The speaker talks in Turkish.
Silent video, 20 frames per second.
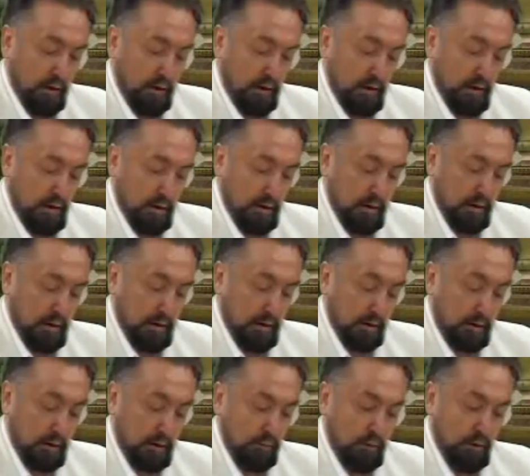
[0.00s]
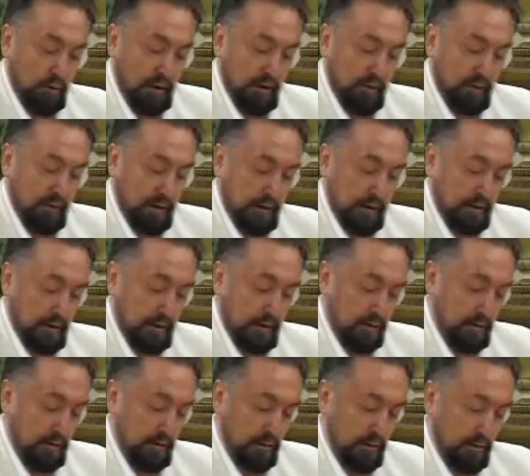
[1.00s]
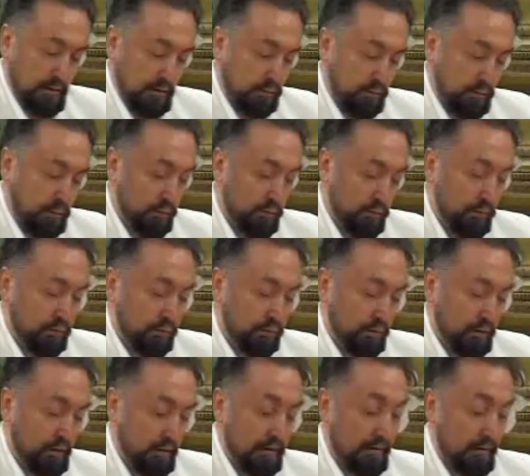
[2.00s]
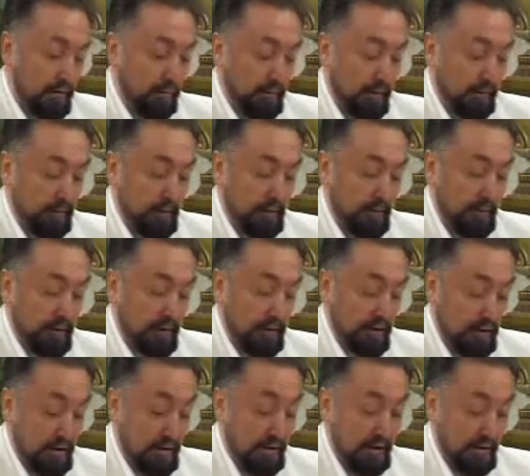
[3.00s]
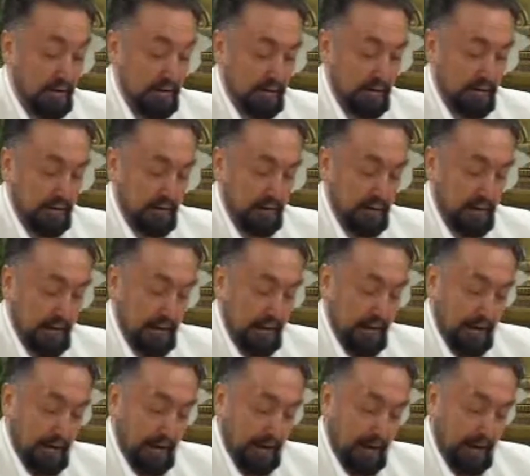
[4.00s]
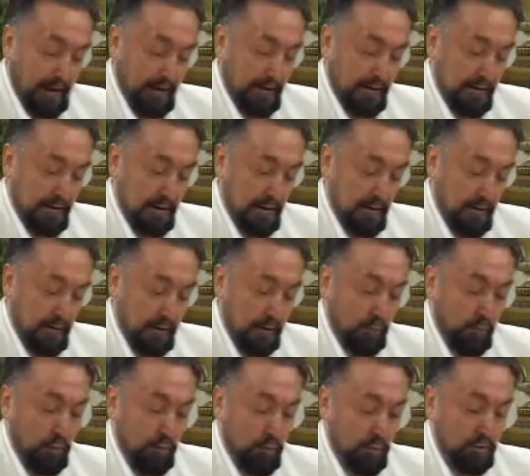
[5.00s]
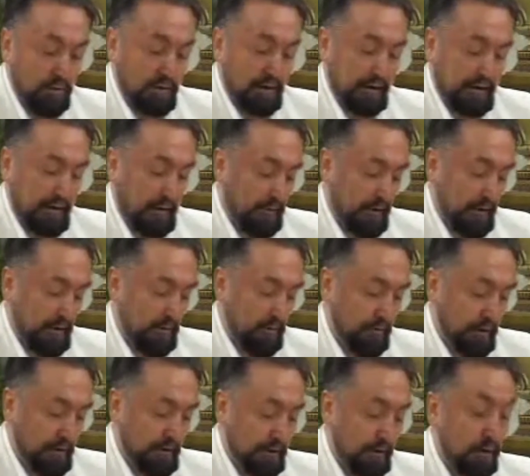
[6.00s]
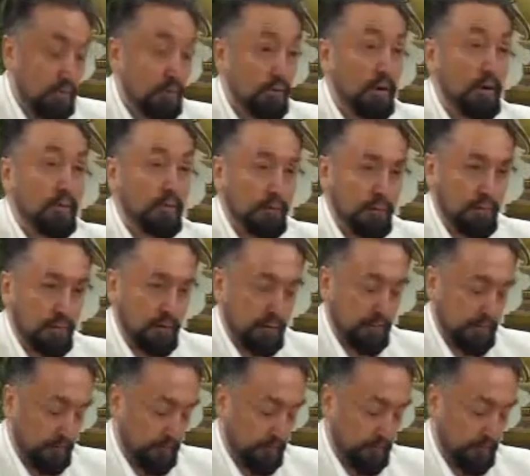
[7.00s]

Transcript: e, Hatemül Evliya'dan e, sorduğu soruda cevaplandığı için yazdığı El Cevabül Müstakim isimli eserde şöyle buyuruyor.